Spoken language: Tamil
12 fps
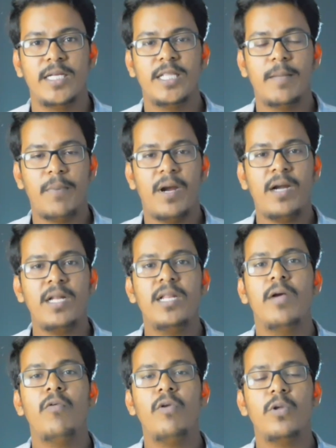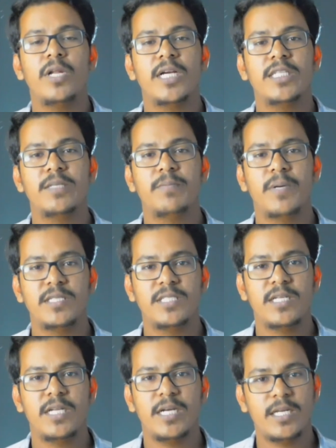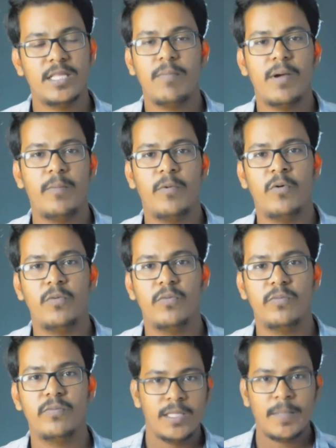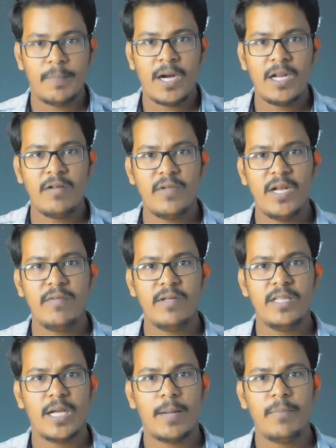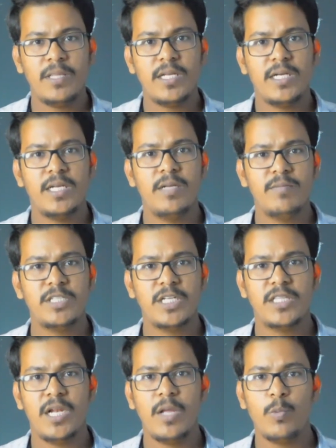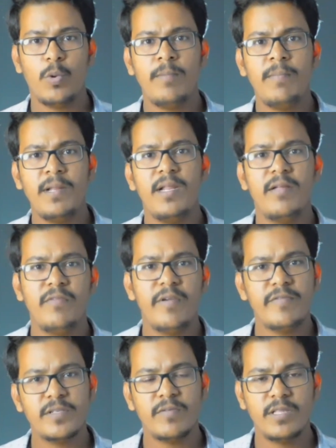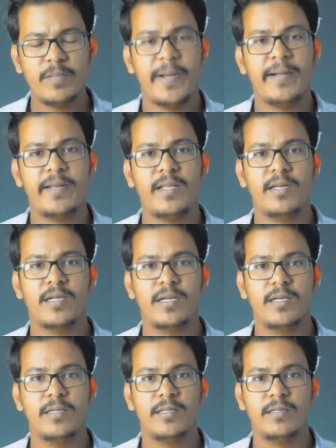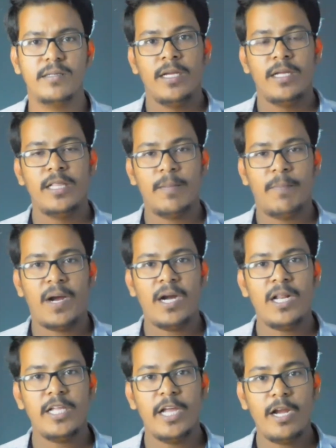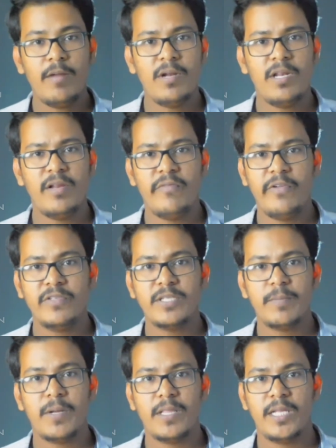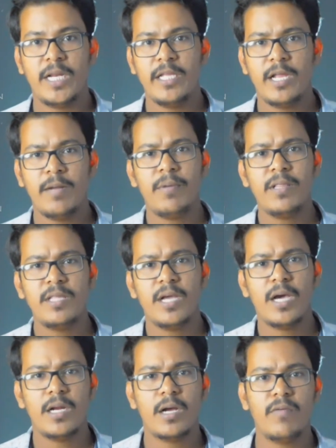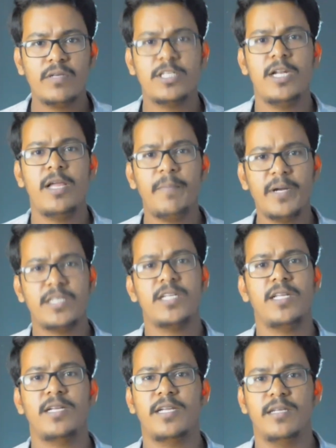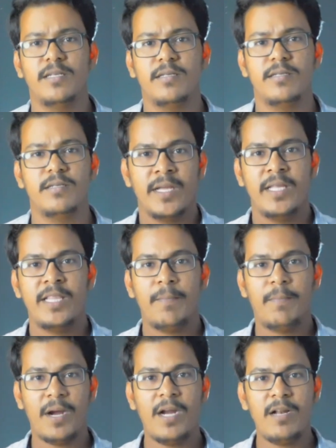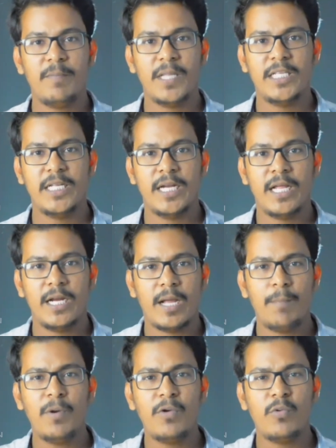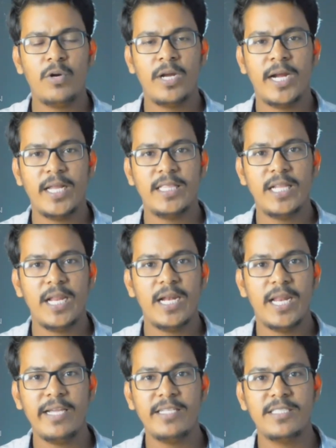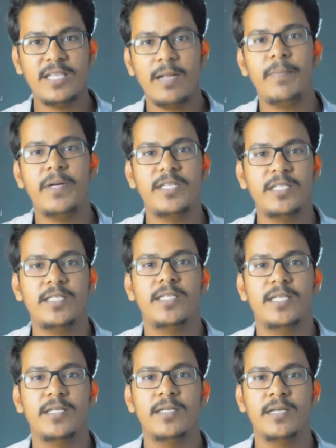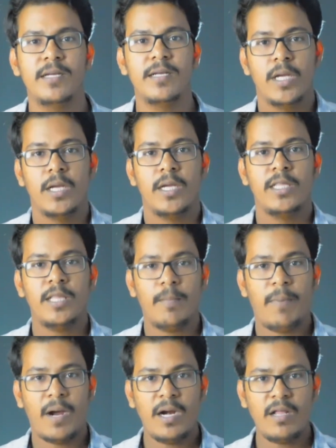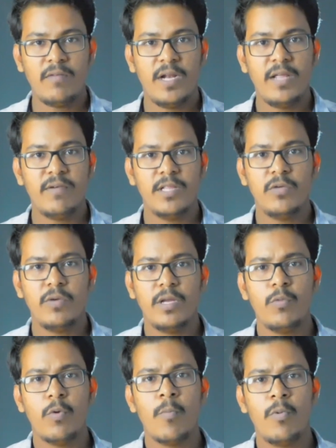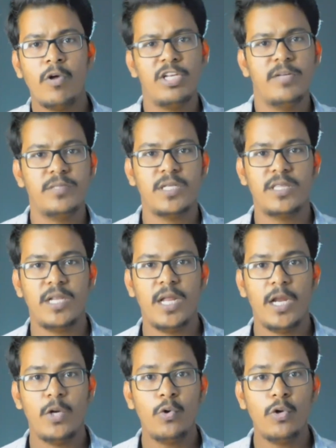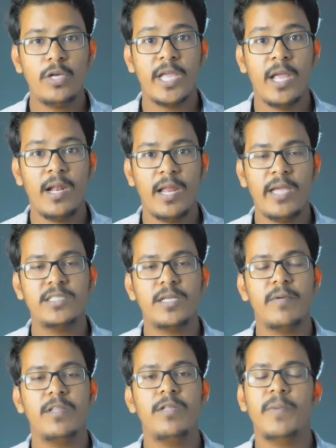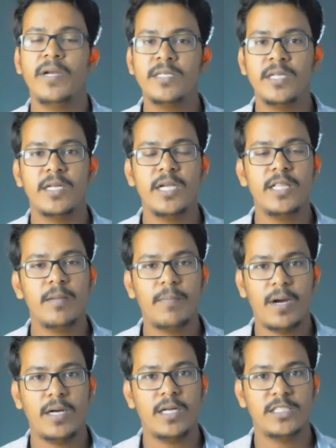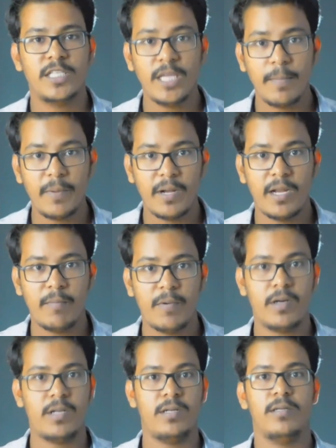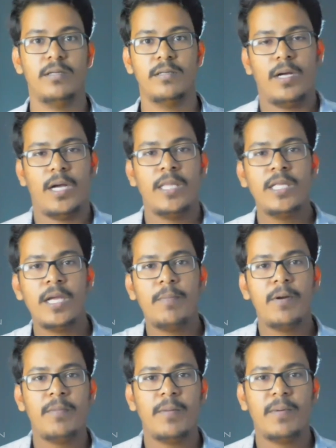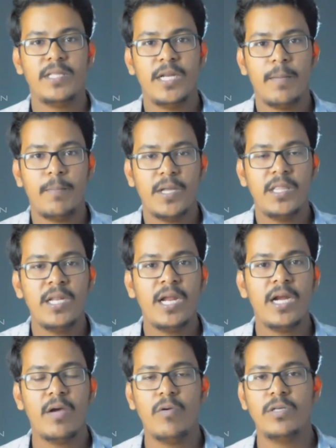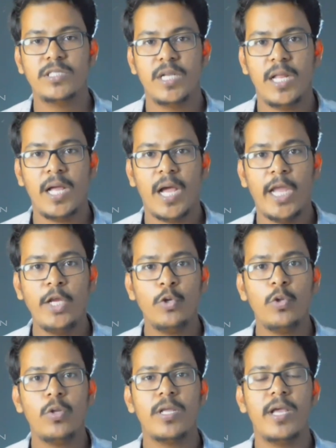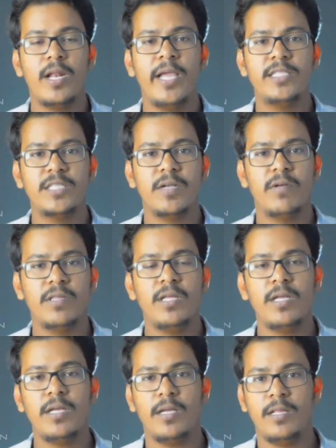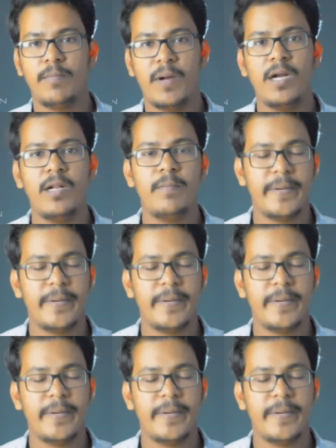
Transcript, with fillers: இந்த பாடல் எவ்வளோ ரெக்கார்ட்ஸை படிச்சிருக்குன்றதை பார்ப்போம் இந்த பாடல் வெளிவந்து ஐம்பத்தெட்டு நிமிஷத்துலேயே ஒன் மில்லியன் வியூஸை வந்து பெற்று இருக்குது இந்த பாடல் ஏழு மில்லியன் வியூஸை பார்த்தீங்கன்னா எண்பத்தி ஆறு ஹவர்ஸ்லேயே பெற்றிருக்கு இந்த பாடல் பார்த்தீங்கன்னா நம்பர் ஒன் இடத்துல லைக்ஸில் பெற்றிருக்கு இந்த பாடல் வெளிவந்து வெறும் ஒம்பது நிமிஷத்துல நூறு கே லைக்ஸை வந்து பெற்றிருக்கு இந்த பாடல் செங்கப்பெண்ணை பாடல் அதுக்கப்புறமா பார்த்தீங்கன்னா பதினேழு ஹவர்ஸில் ஐநூறு கே லைக்ஸை வந்து இந்த பாடல்